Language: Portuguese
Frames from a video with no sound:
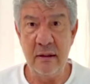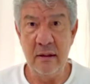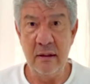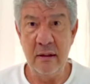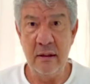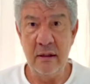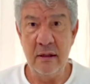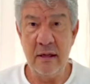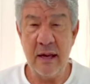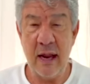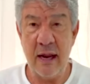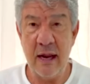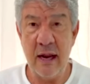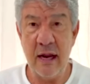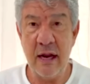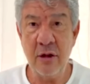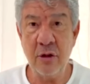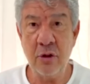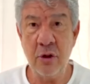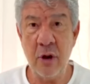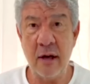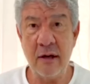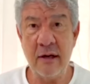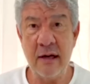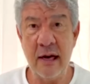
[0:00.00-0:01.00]
E aí ele
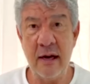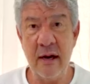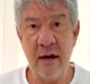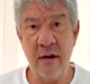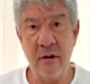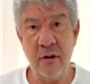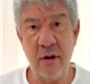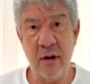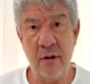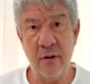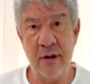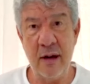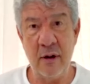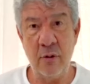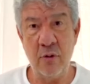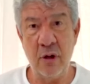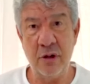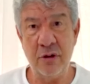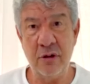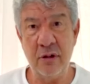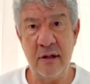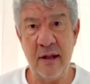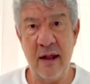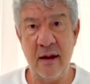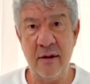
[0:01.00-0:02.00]
criou aquele
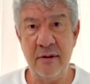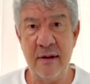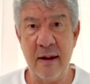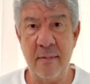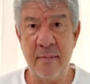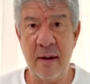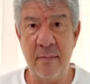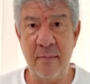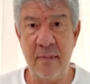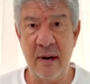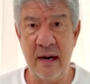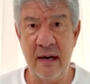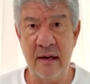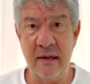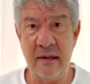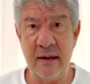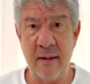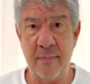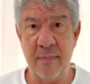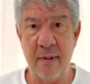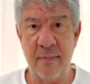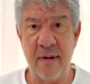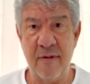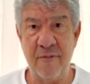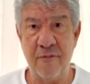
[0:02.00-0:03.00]
negócio da, da mamãe, que
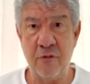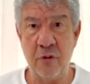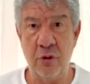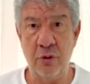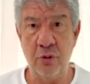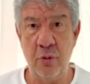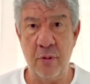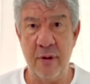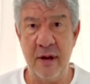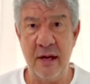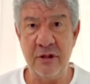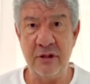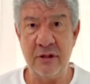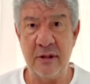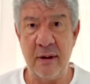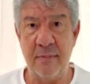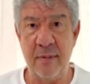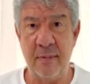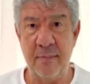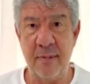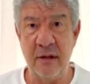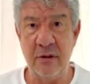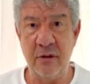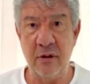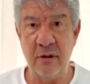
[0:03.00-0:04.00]
a mamãe ficou doente, a que a
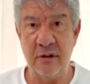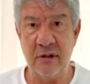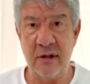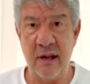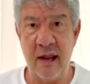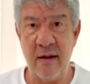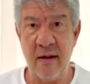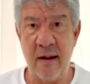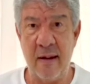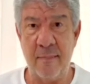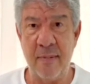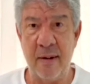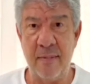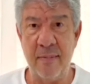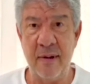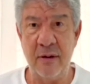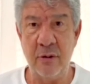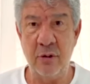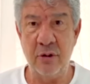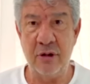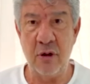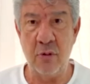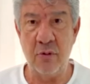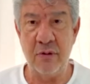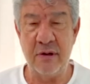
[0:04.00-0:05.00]
sogra, mamãe não tem, é. a mamãe
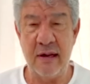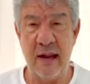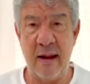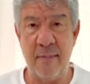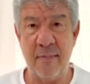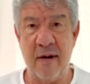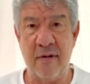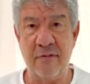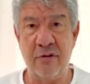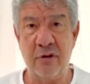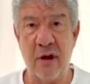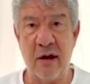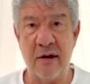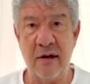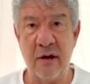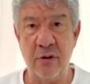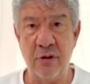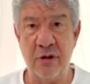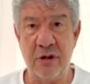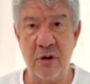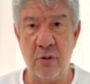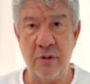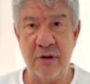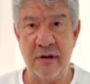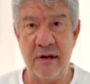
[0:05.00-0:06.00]
não tem o quê, a sogra não
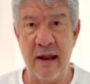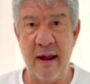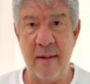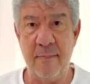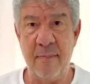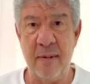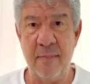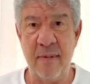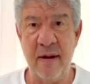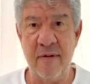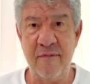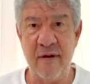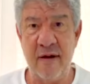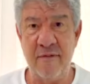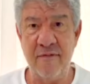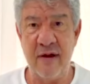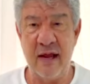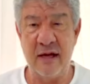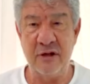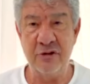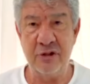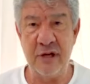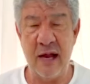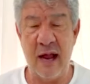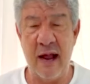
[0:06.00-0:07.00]
tem o quê, a mamãe vai
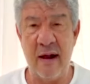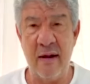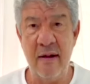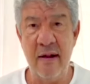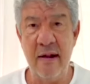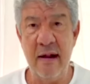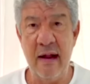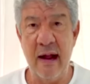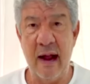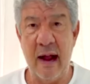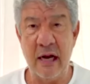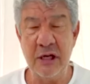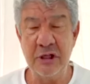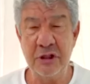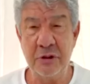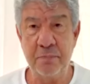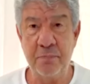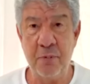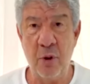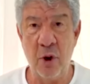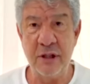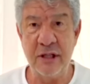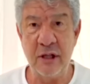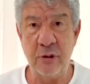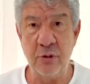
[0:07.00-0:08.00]
viajar, a
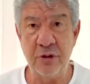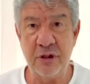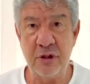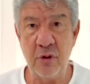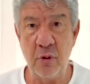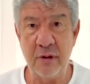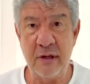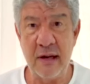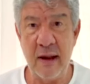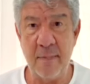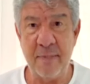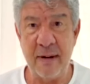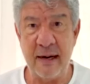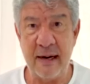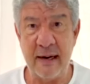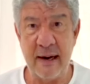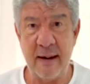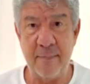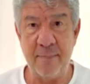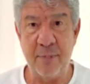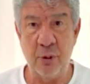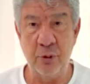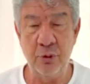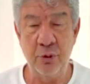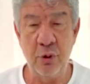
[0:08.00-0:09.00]
esposa não tem o quê,
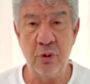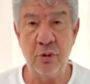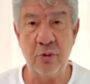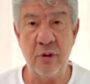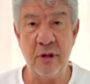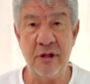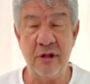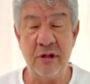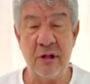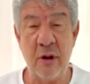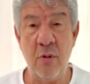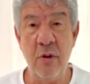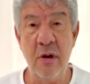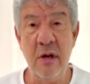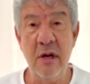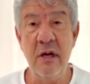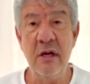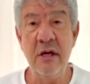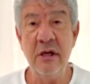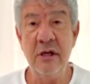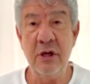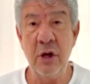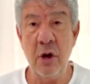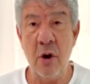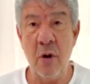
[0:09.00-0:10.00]
pão duro, coisa e tal.
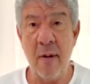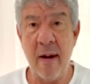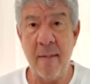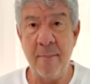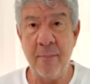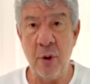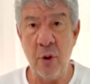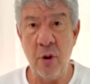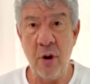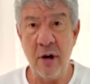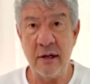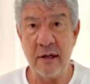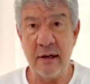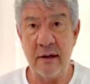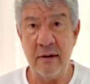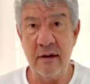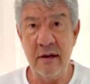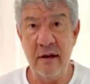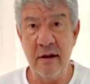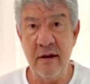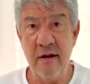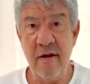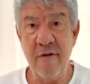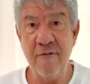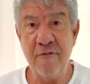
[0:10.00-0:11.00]
Criou uma bronca
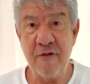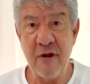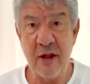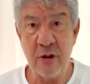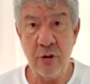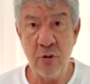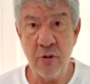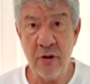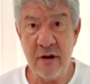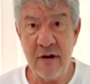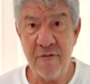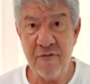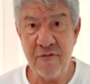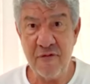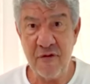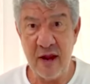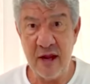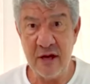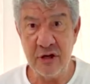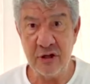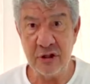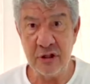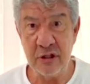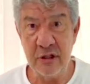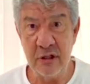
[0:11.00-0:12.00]
e fez o que
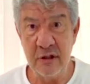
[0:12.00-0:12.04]
fez.